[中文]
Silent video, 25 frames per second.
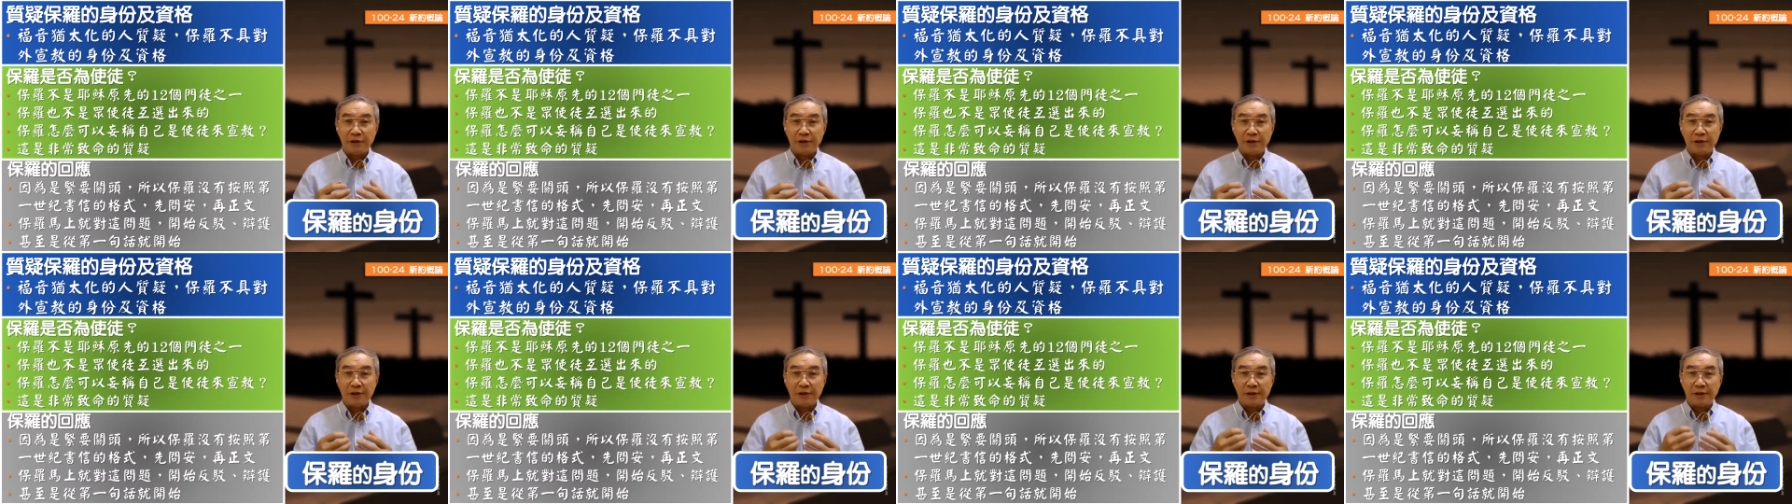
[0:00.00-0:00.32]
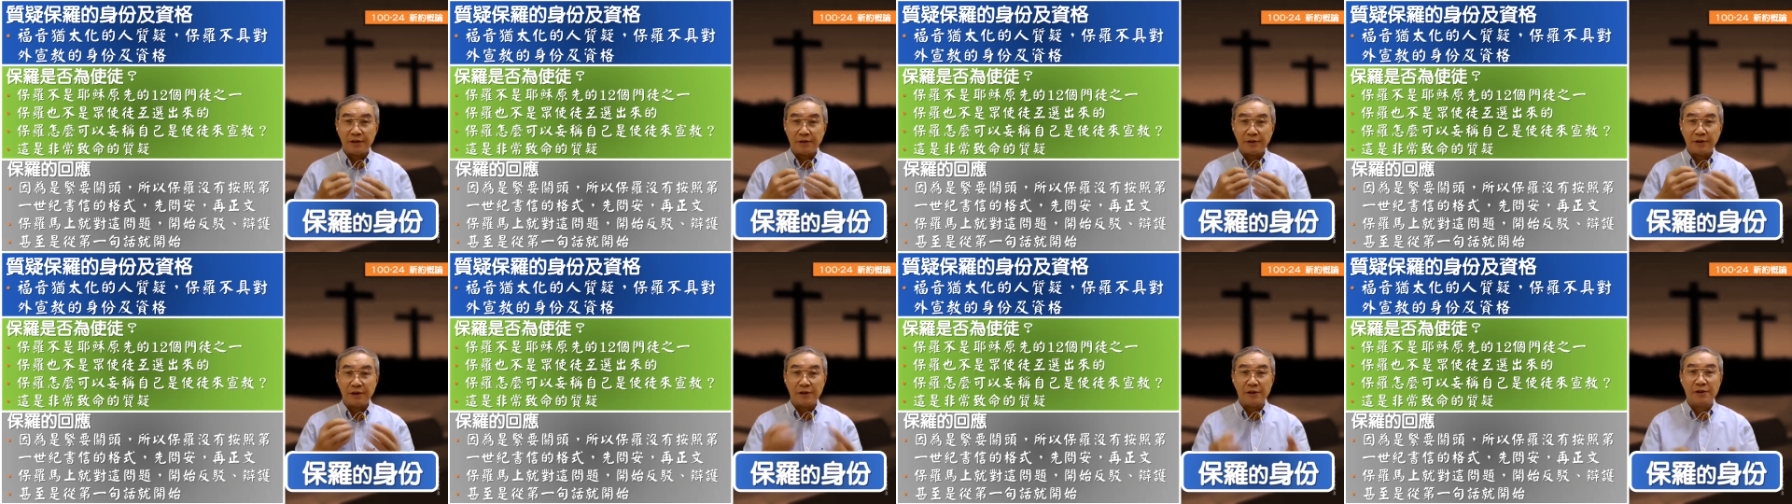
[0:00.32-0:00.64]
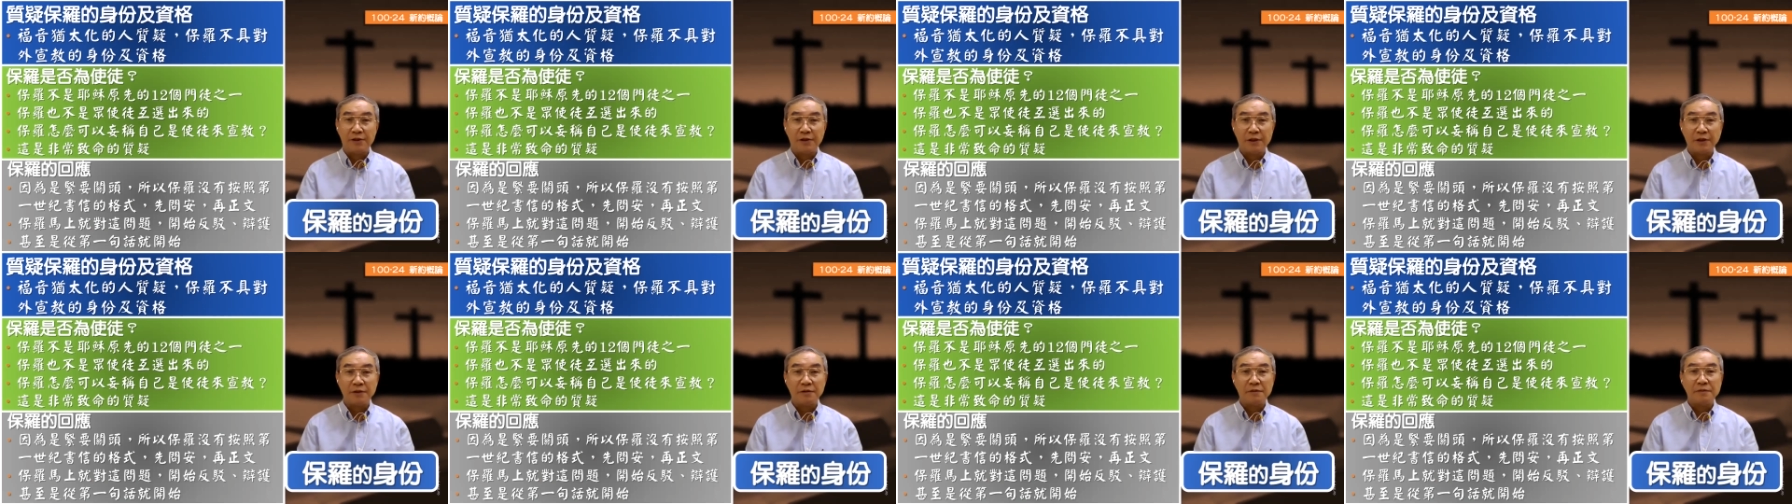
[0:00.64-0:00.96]
题啊解决
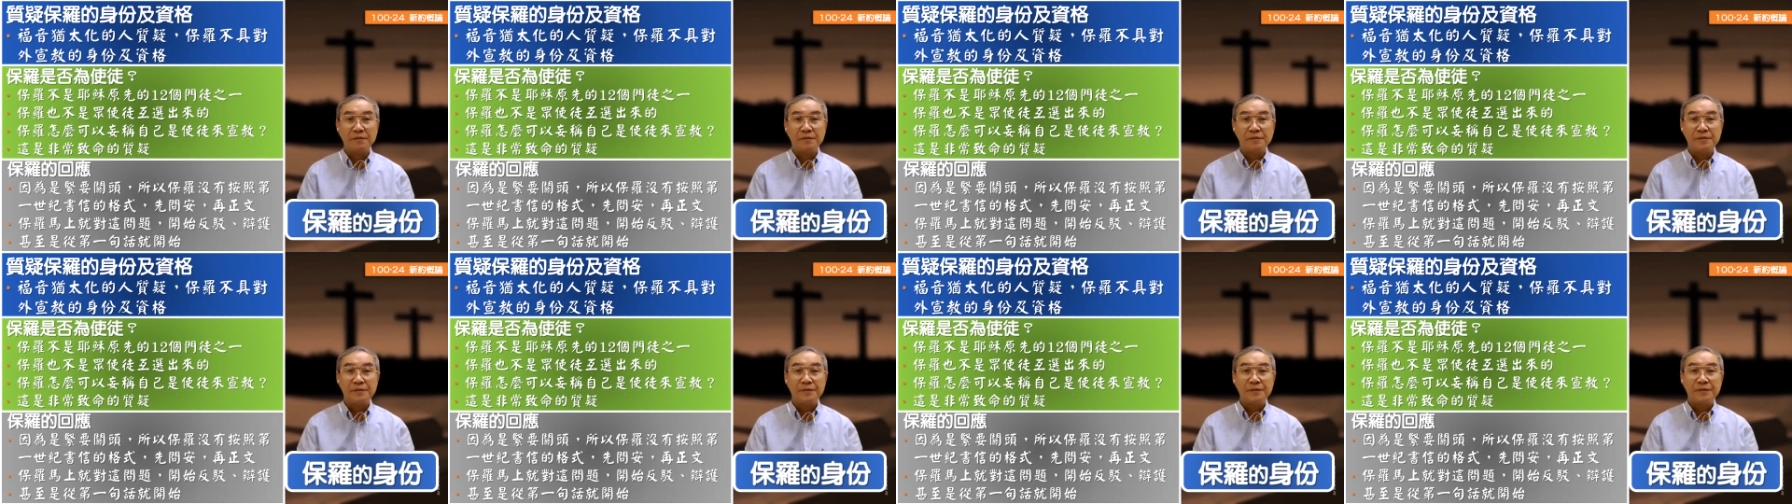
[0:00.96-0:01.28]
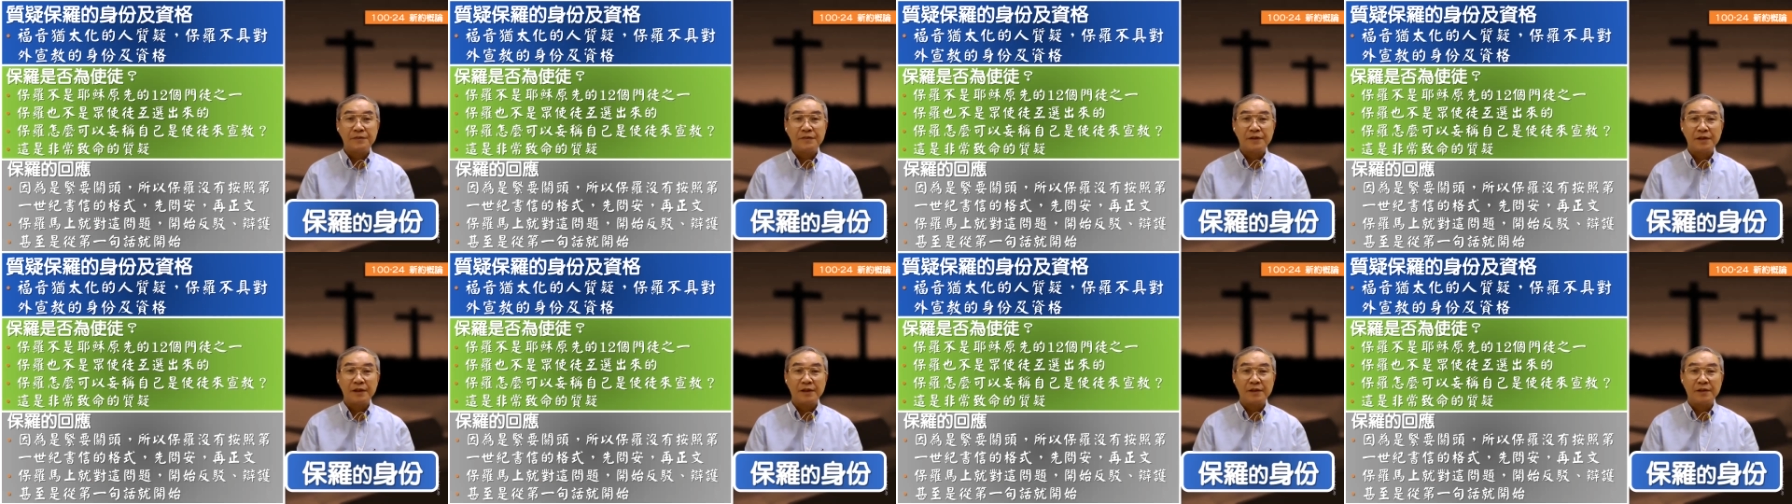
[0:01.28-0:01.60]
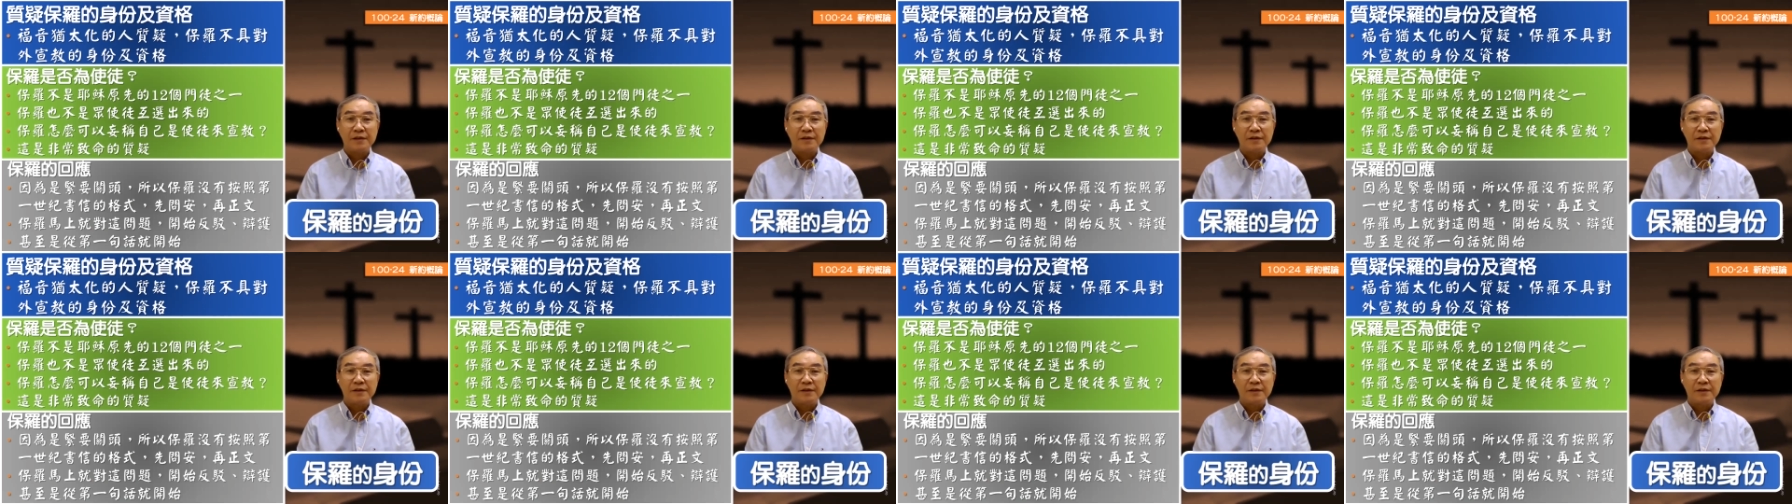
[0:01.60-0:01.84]
掉，啊，